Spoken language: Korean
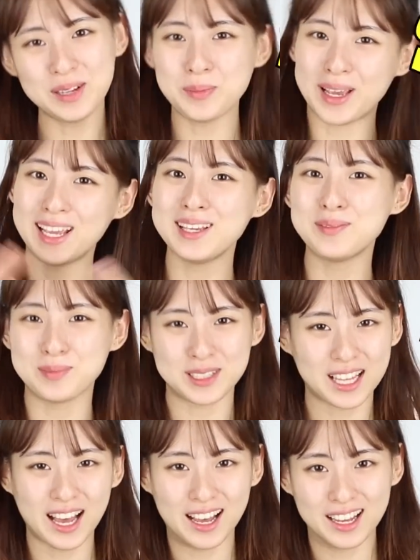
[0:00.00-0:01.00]

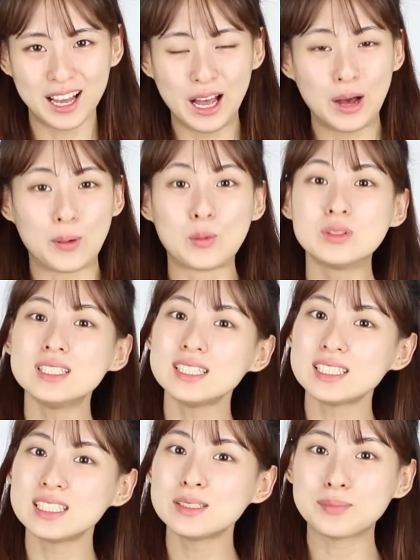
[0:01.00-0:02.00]
메이입니다
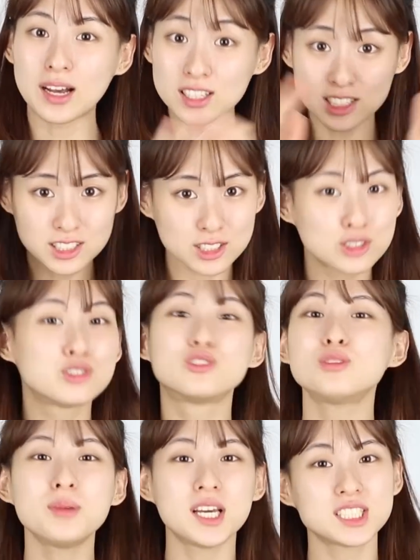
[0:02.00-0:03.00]
오늘은 많이들
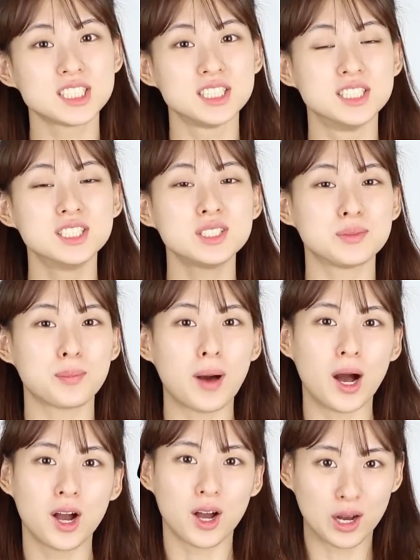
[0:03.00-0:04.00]
궁금해하시는
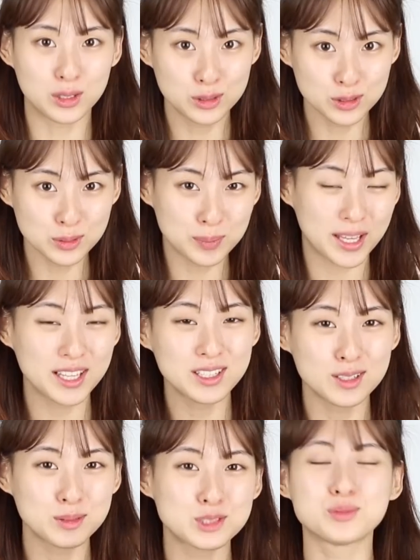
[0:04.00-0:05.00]
방과 후
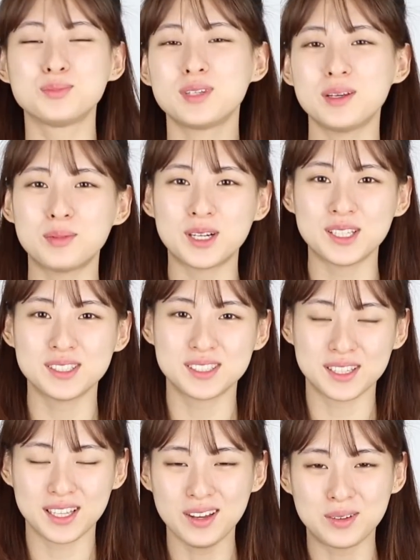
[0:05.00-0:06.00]
메이크업을
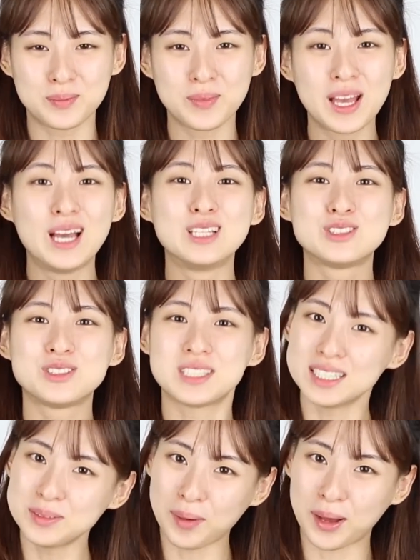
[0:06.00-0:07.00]
준비해보았는데요
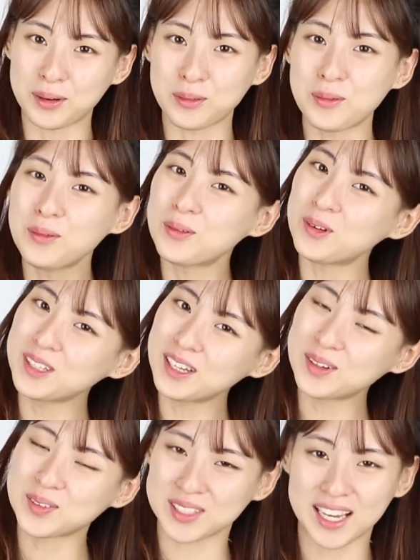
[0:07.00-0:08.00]
주제는 바로
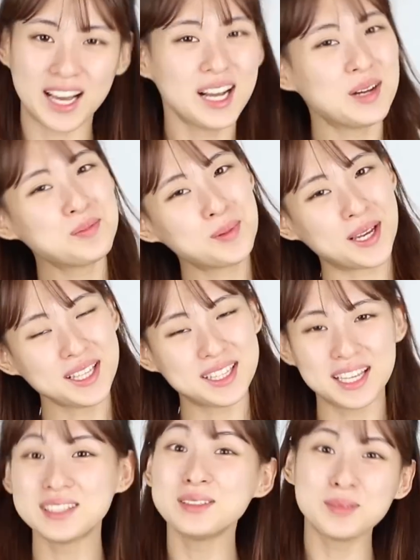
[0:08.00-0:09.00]
꽁냥꽁냥 카페
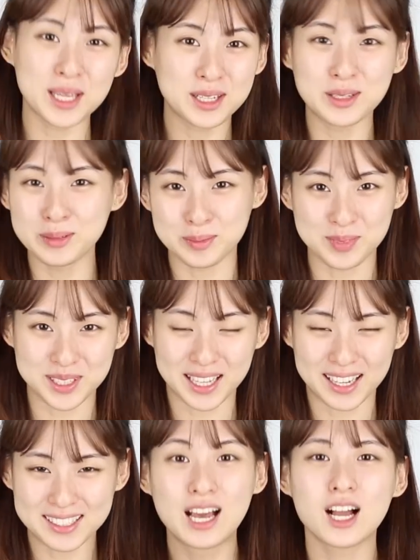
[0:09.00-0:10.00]
데이트 메이크업입니다
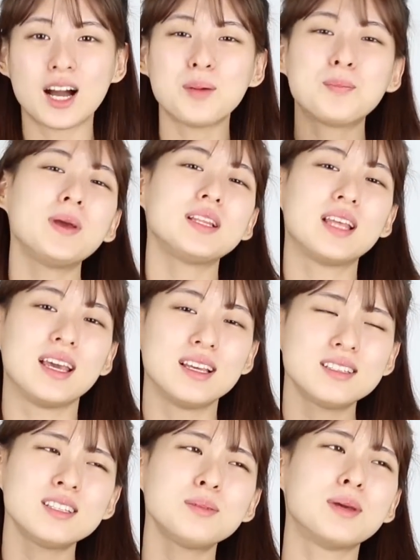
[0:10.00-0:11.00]
카페
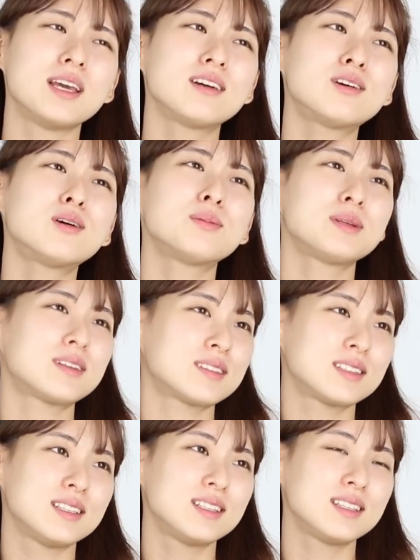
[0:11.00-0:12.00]
데이트
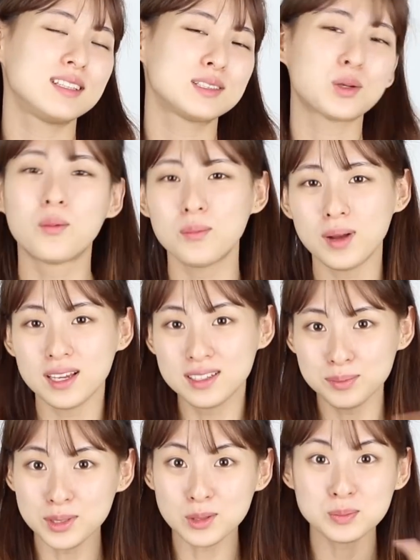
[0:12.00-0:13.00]
메이크업이라니 정말
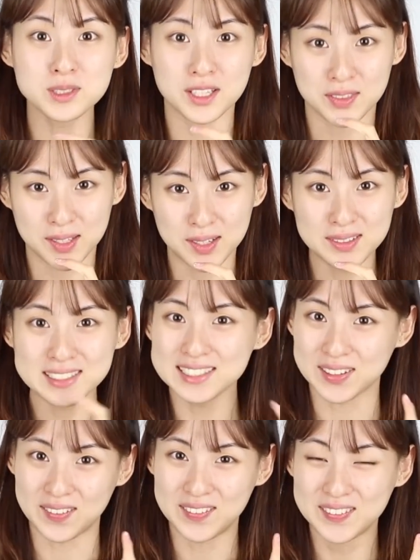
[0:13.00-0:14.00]
흥미롭지 않나요?
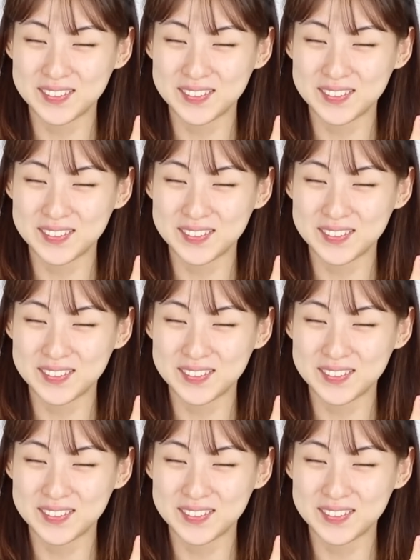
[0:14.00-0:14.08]
그쵸?